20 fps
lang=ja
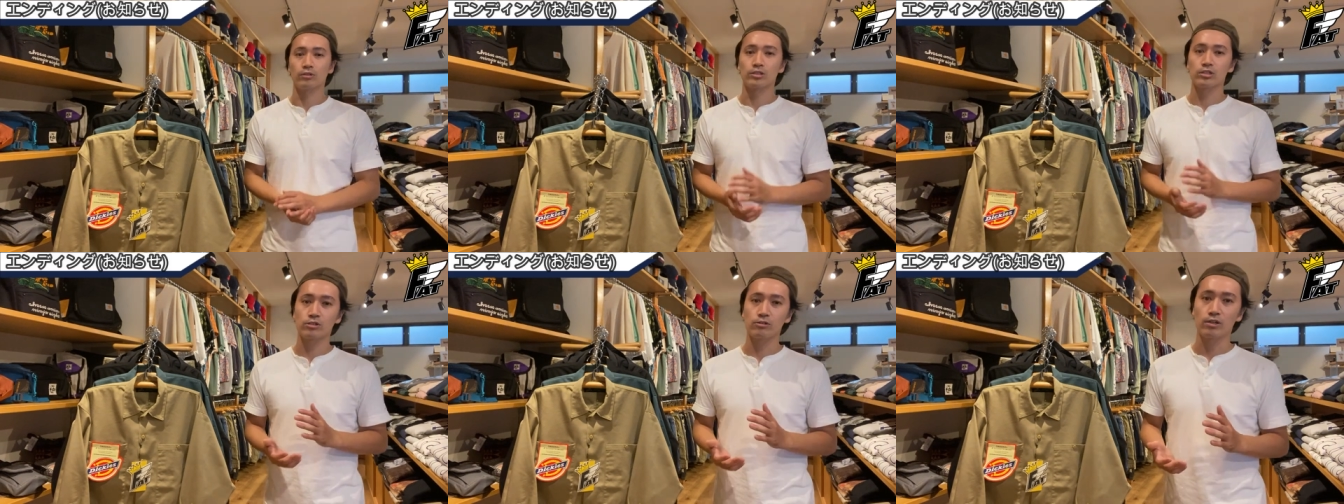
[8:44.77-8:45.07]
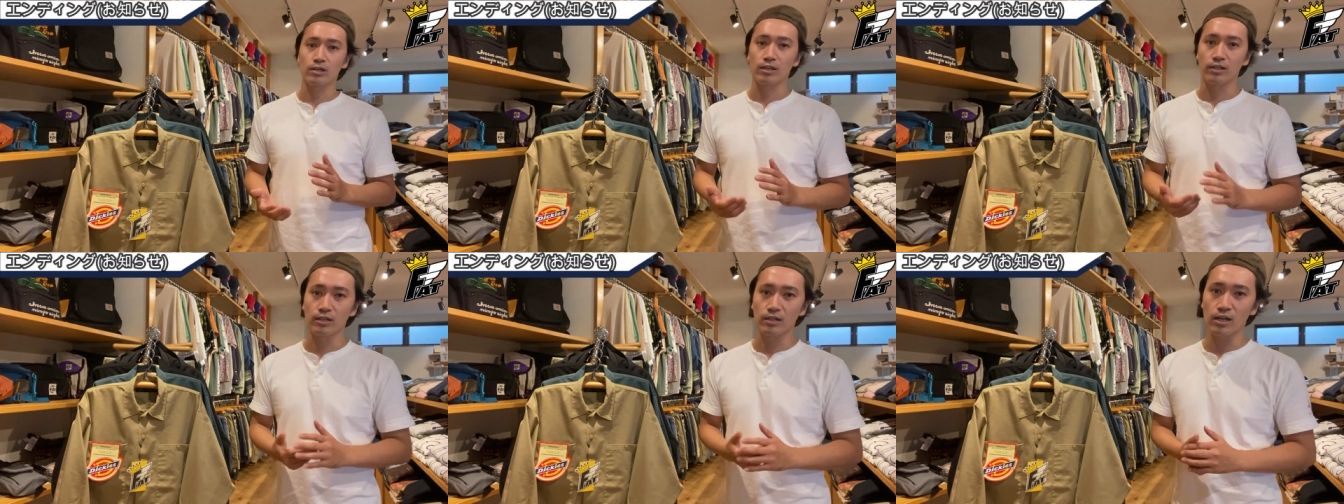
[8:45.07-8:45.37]
私
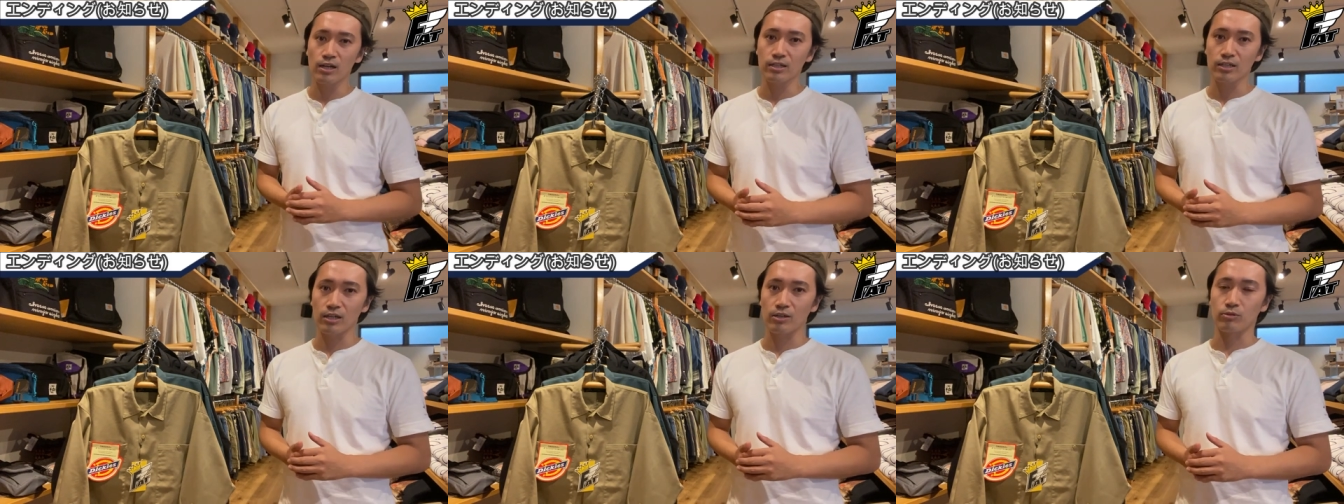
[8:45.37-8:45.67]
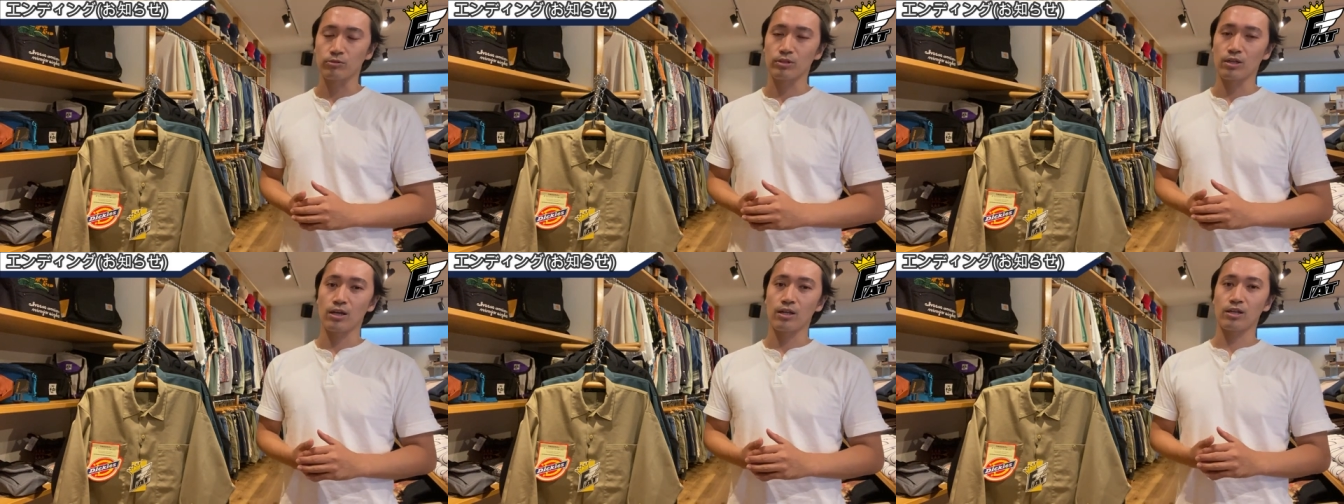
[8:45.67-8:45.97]
は神奈川
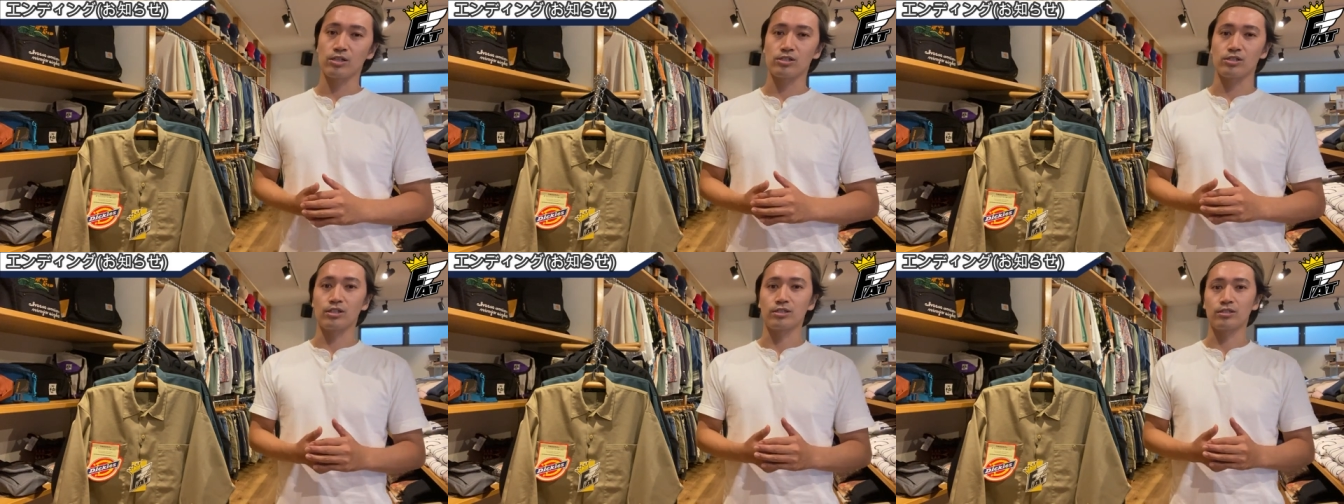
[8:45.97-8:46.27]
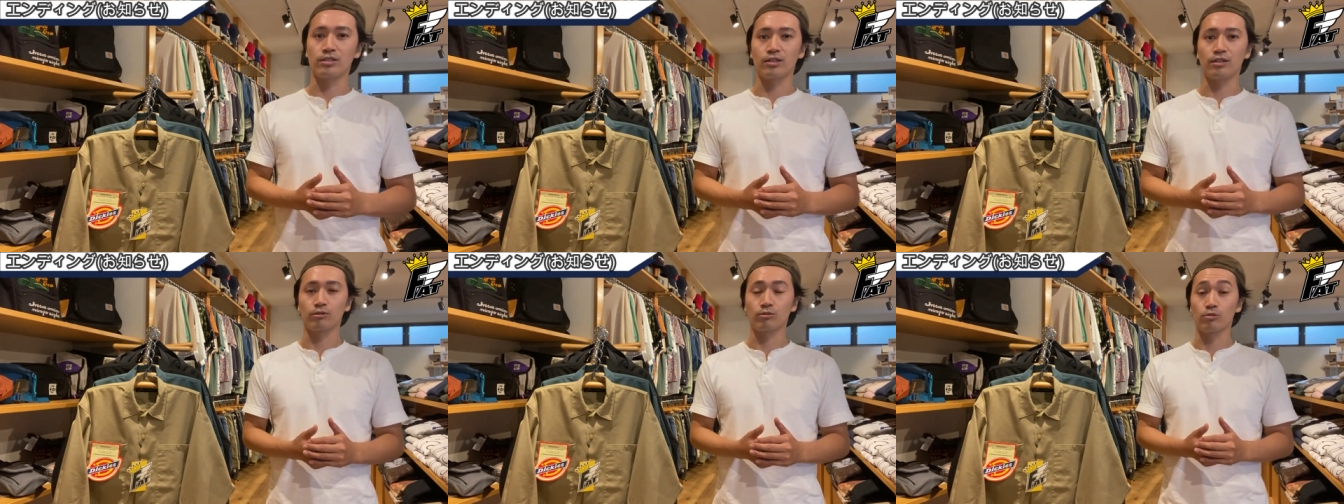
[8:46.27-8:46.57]
県小田原市で
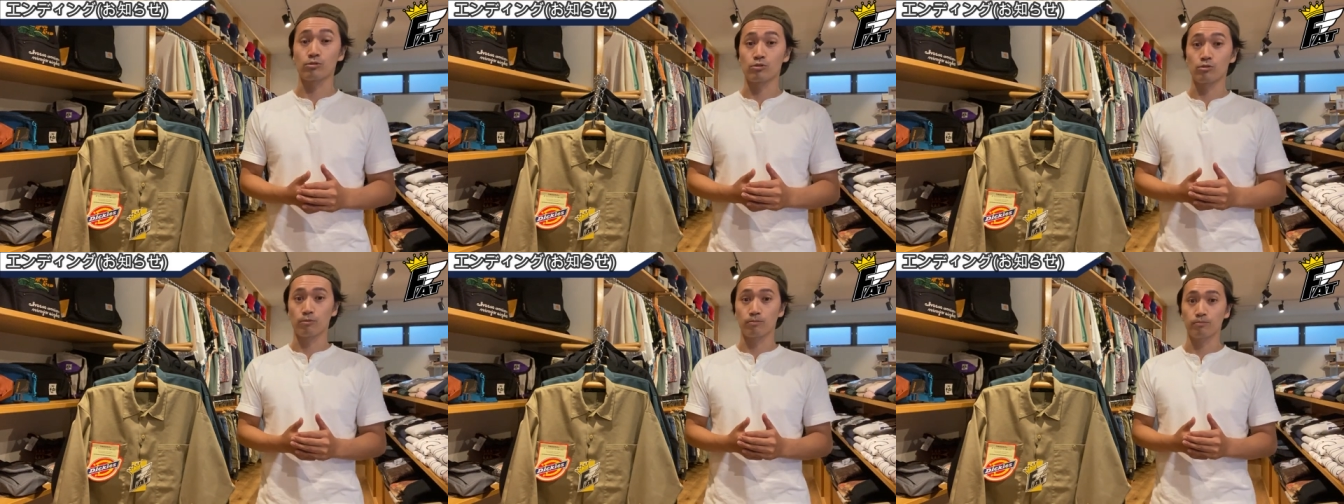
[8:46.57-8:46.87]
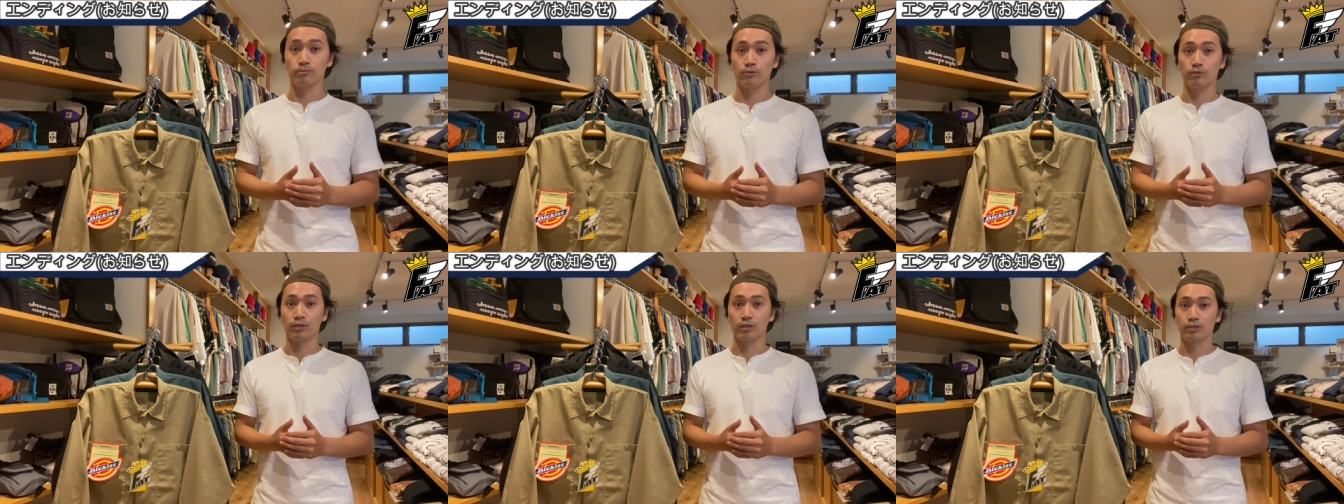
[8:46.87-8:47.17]

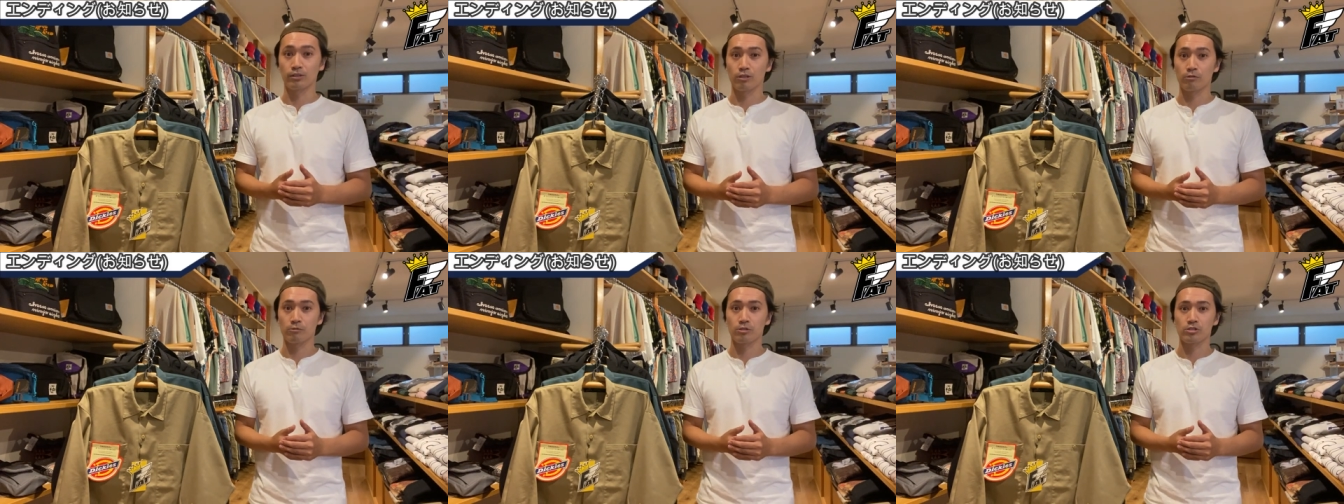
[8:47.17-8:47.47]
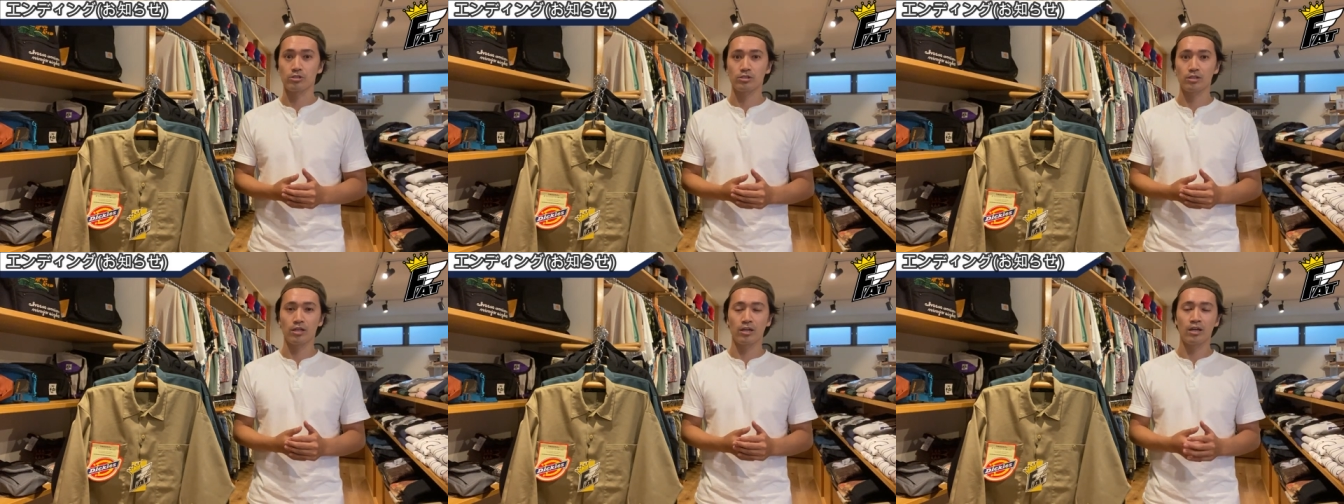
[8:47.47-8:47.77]
セレクトショップをやっていま
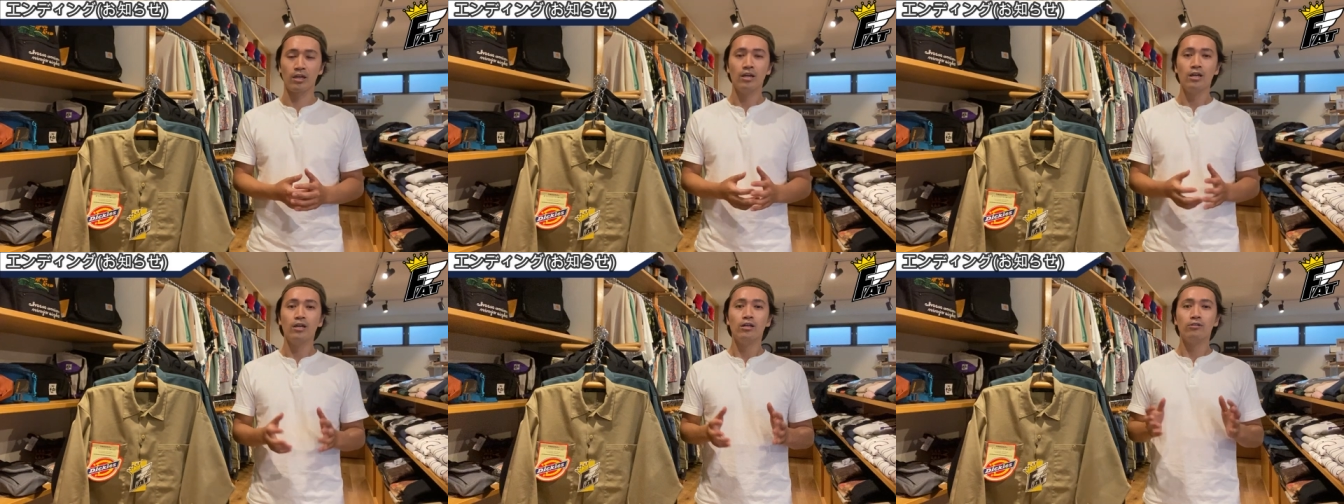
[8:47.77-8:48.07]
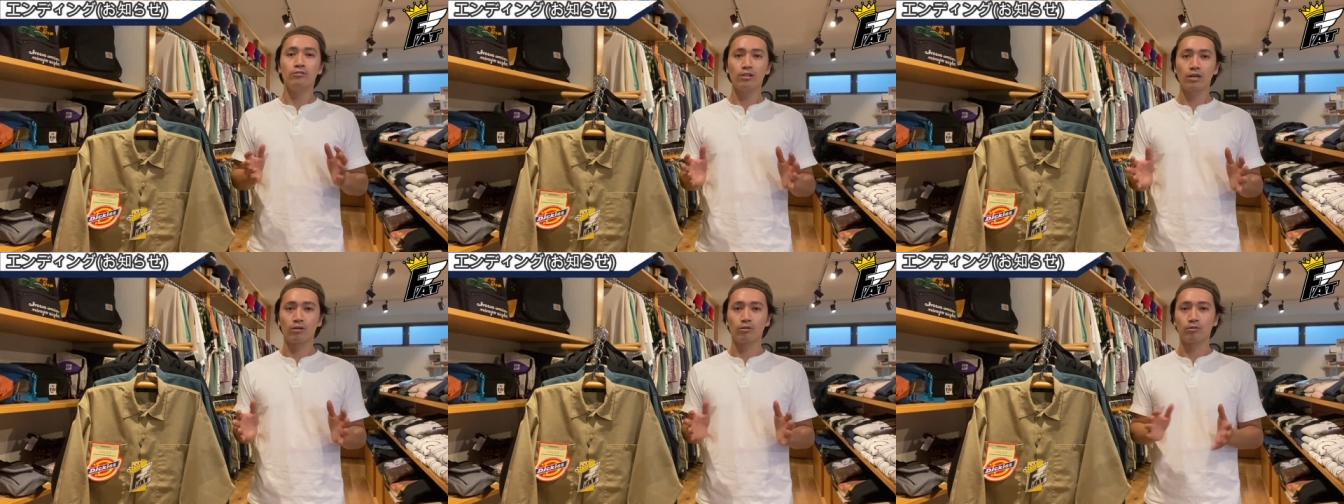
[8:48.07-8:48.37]
して、
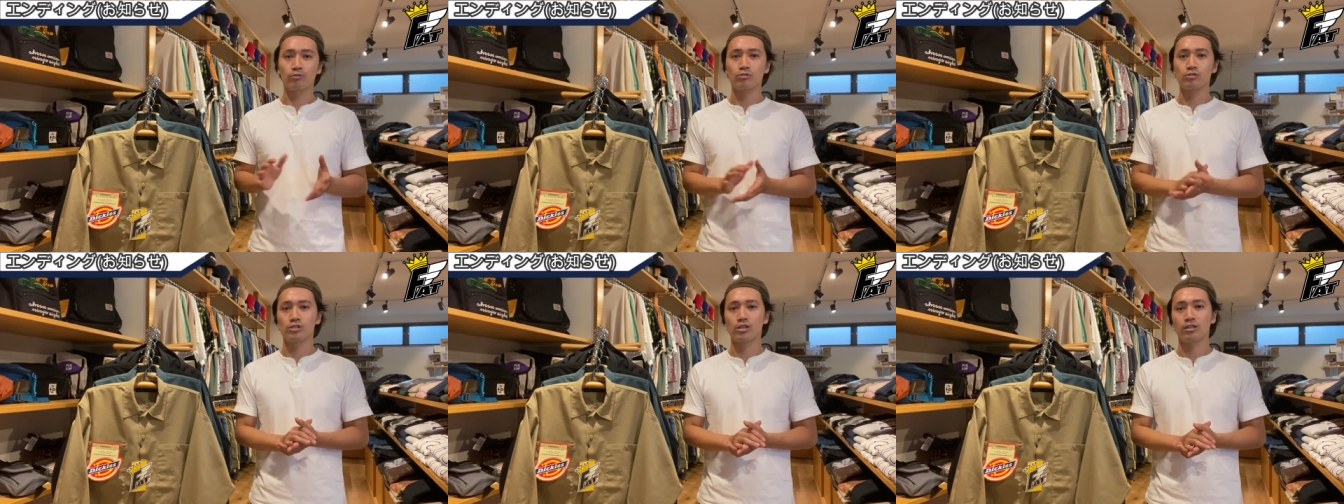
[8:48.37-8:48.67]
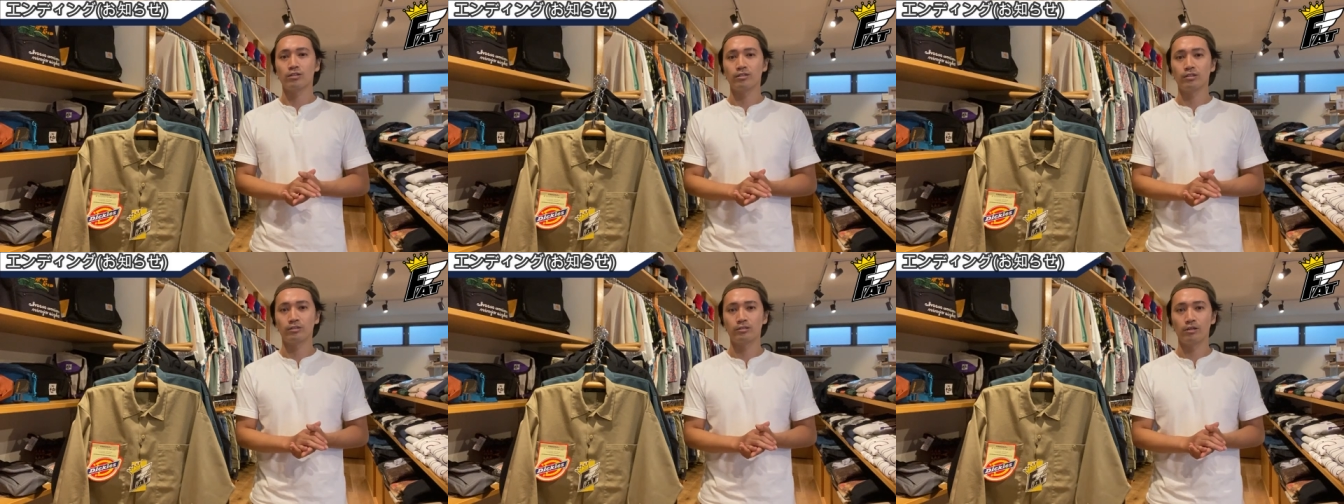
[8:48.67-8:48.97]
普段この
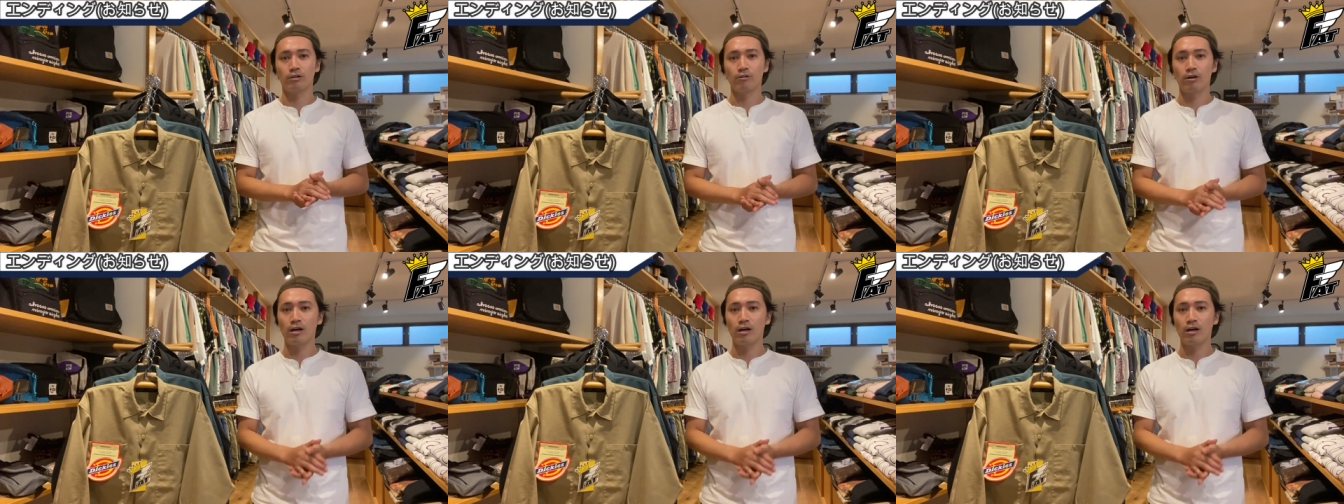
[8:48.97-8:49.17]
チャンネルで